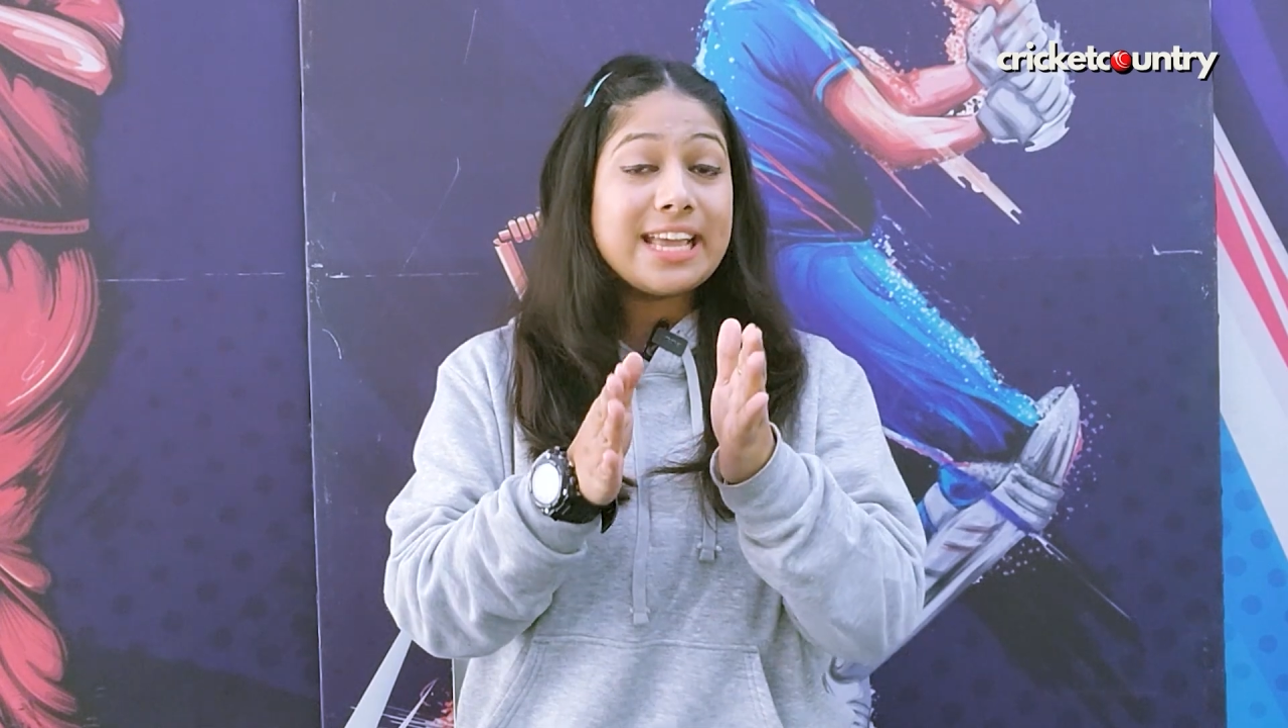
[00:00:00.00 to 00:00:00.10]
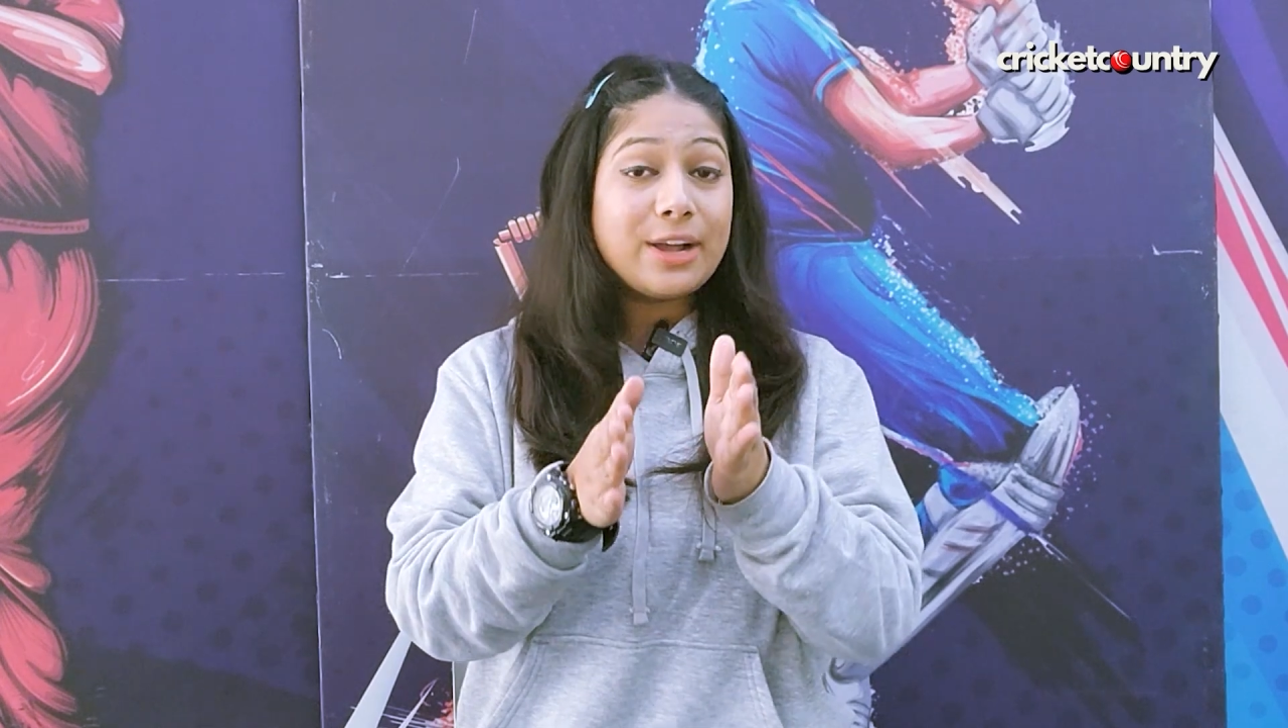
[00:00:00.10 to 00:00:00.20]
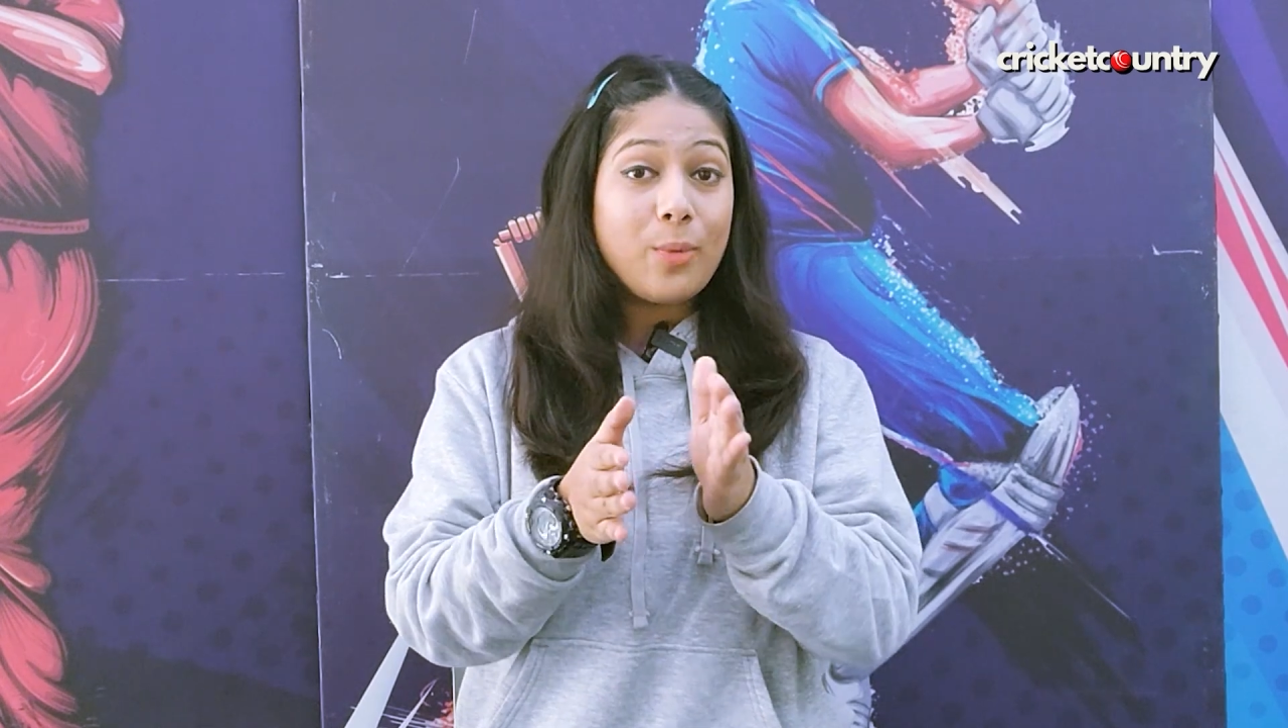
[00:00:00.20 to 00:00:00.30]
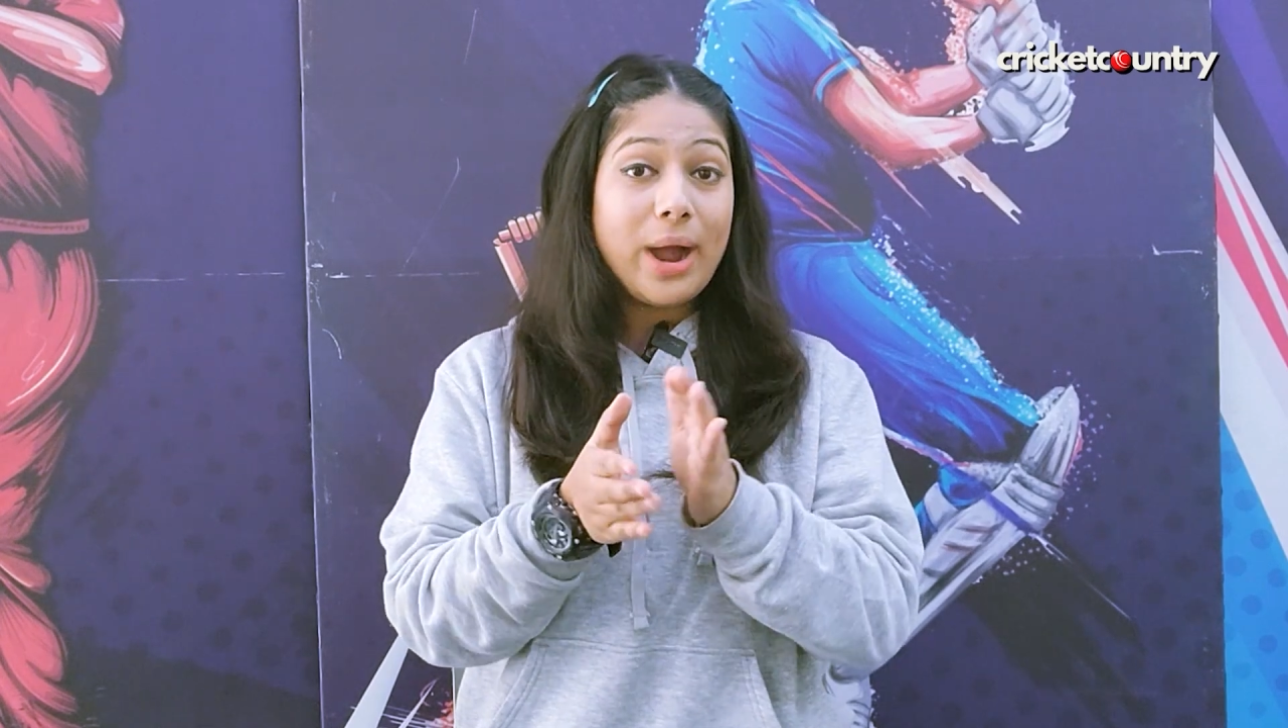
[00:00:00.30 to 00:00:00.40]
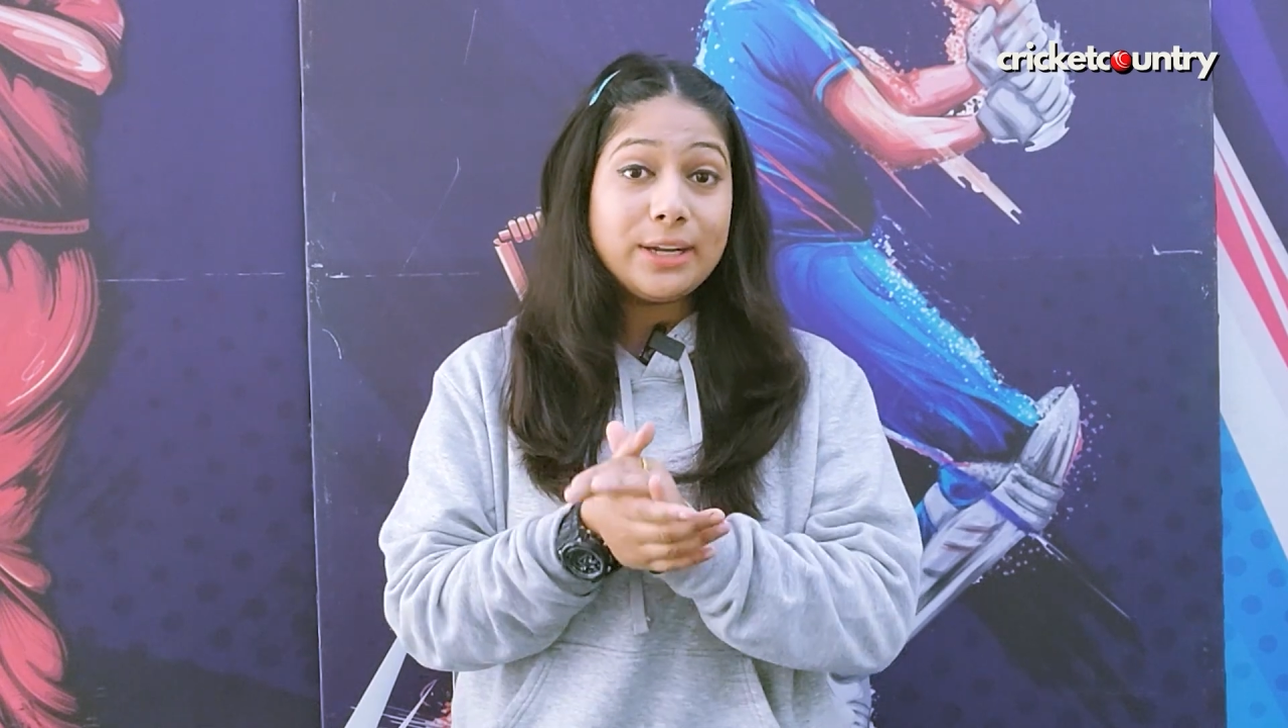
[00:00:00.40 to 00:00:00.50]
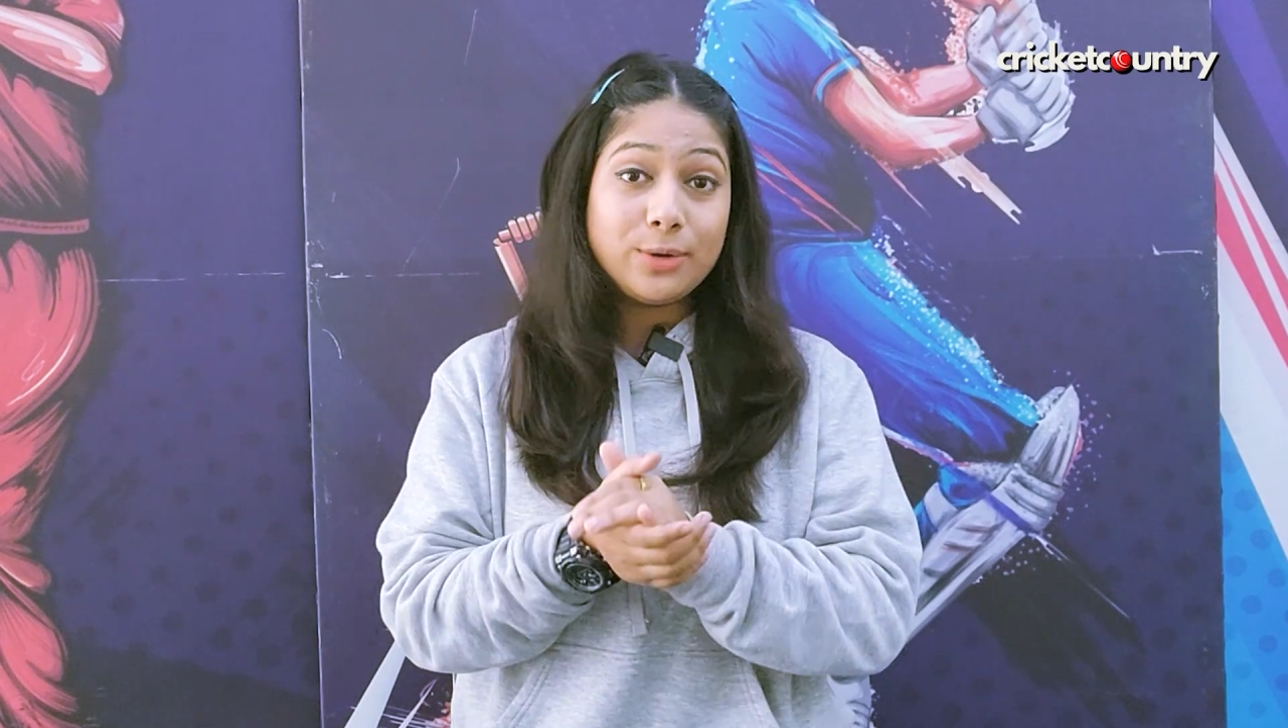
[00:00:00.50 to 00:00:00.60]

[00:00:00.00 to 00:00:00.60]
एक व्हाइट